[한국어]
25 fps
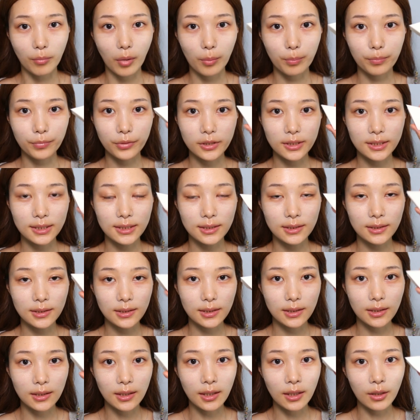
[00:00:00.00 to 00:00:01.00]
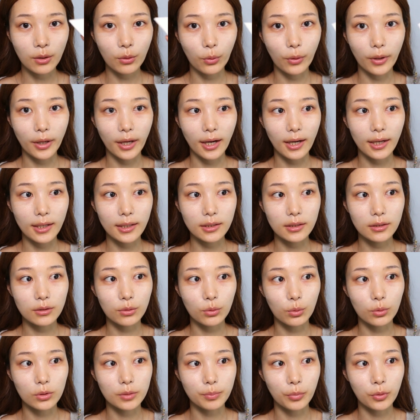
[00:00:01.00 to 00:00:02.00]
오프는 클리오의
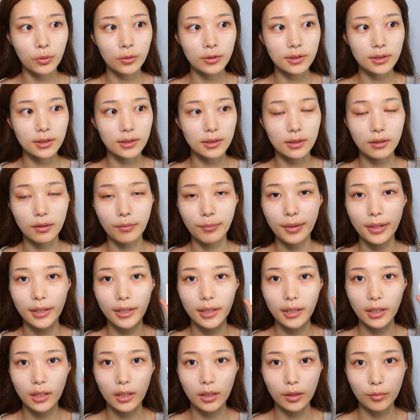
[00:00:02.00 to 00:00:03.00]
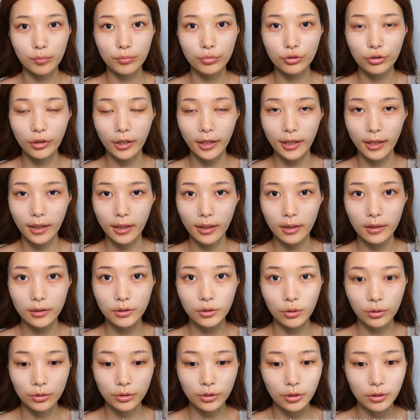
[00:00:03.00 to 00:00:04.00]
하이드로 스펀지를 미리 물에
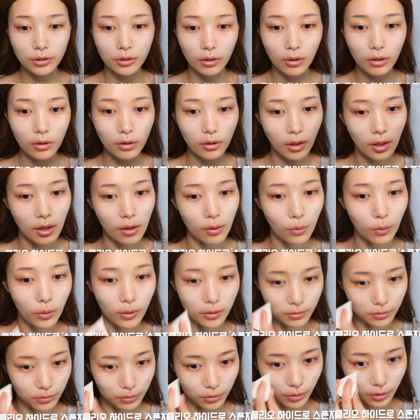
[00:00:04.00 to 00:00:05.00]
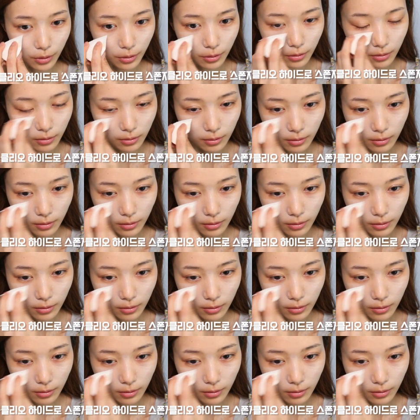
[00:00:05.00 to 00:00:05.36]
적셔서 갖고 왔어요.